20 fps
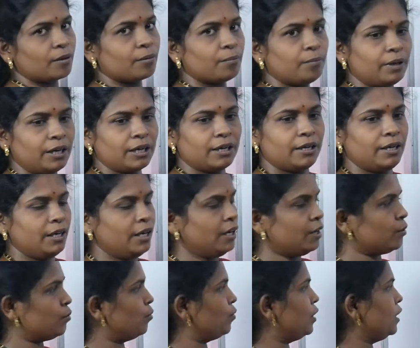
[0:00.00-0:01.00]
మిల్క్ని
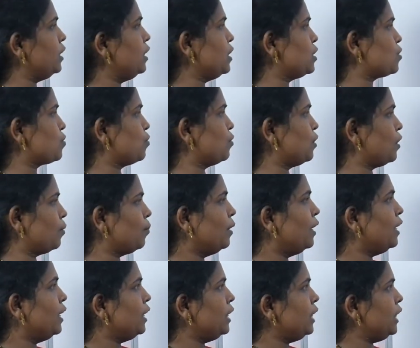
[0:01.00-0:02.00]
ఎక్కువగా తీసుకుంటాం
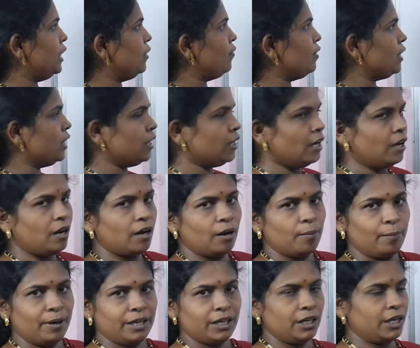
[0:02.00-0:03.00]
ఈ విధంగా
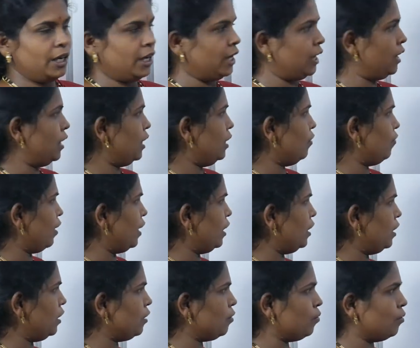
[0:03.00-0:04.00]
మనకి
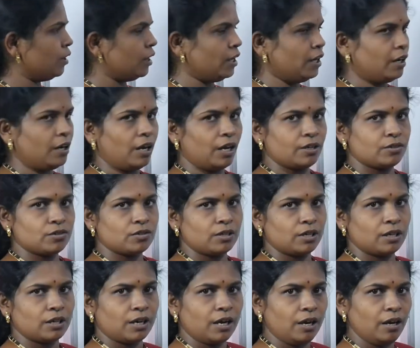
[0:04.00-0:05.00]
ఇవన్నీ కూడా
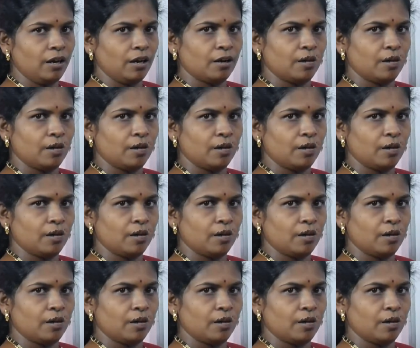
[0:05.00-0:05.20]
న్యాచురల్గా